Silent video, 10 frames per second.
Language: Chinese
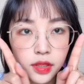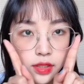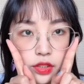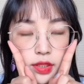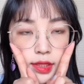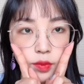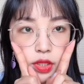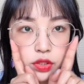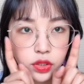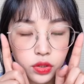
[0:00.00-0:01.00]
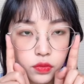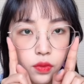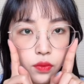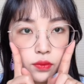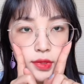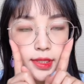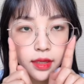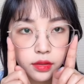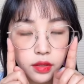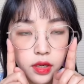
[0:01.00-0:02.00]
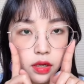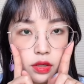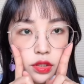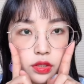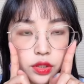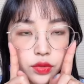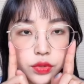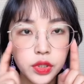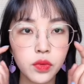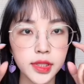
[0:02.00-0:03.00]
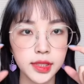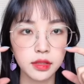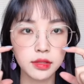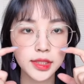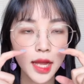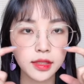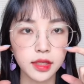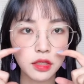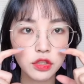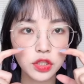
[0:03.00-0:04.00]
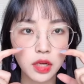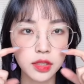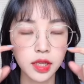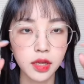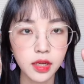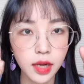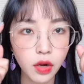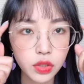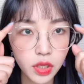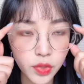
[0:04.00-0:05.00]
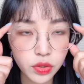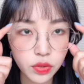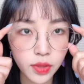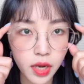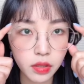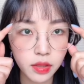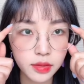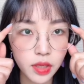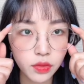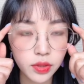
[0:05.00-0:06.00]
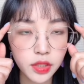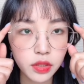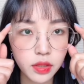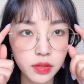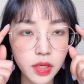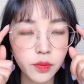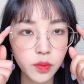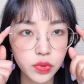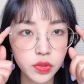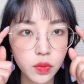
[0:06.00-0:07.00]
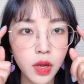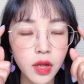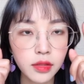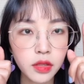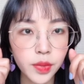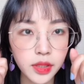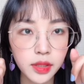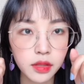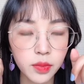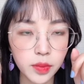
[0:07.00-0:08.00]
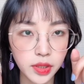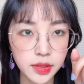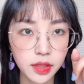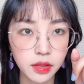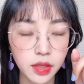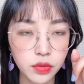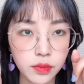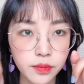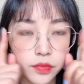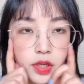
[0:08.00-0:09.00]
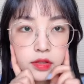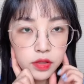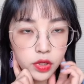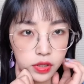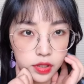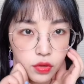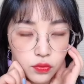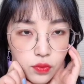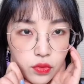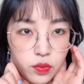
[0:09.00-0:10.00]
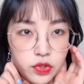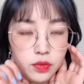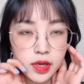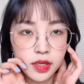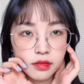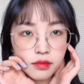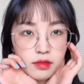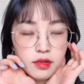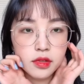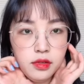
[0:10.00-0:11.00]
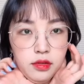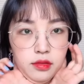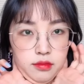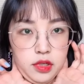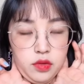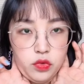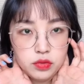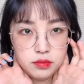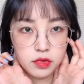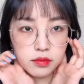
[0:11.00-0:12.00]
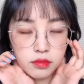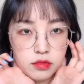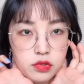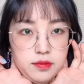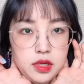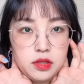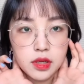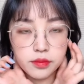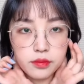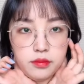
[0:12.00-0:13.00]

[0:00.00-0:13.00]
但是下面是这种弧线的，呃，这个设计就是会显得下庭更长一点，然后上面是有两个棱角的，但这个棱角并不是说特别硬、特别明显的那种。你们肯定要说我又不是圆脸，给你们示范一下，